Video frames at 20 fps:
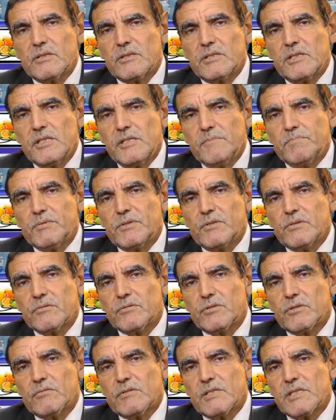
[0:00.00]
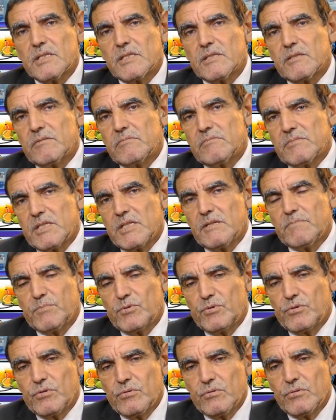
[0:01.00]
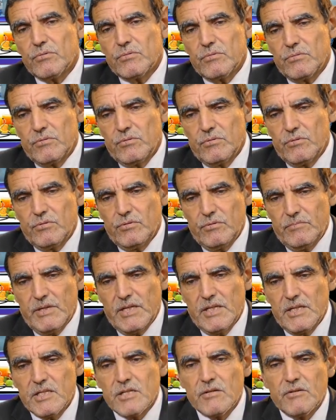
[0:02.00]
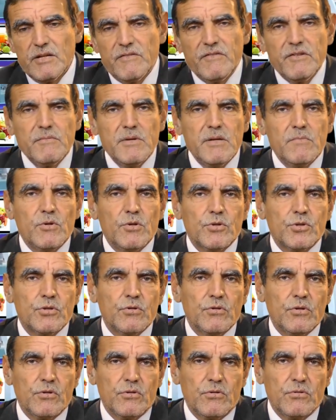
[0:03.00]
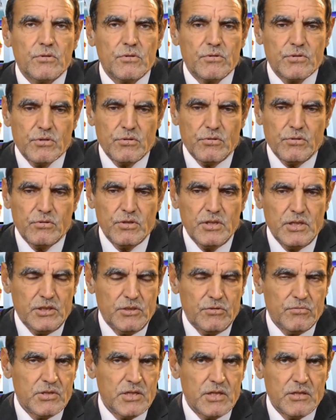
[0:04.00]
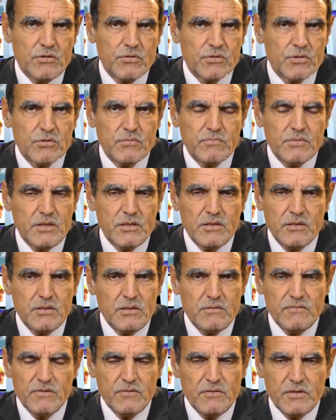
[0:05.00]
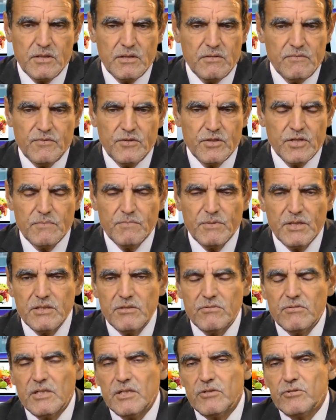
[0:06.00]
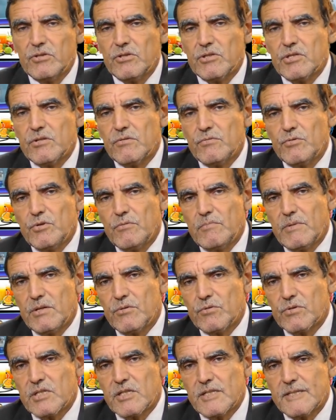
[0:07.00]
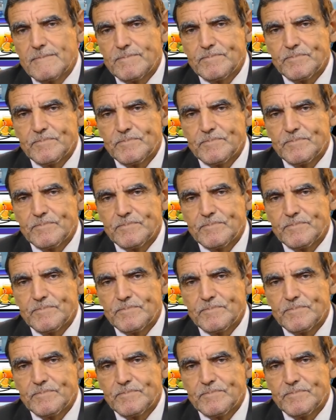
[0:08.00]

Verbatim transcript: types, donc trois types de, de, maïs. On avait même le sorgho. Le sorgho était aussi consommé et, faisait partie de la nutrition humaine aussi.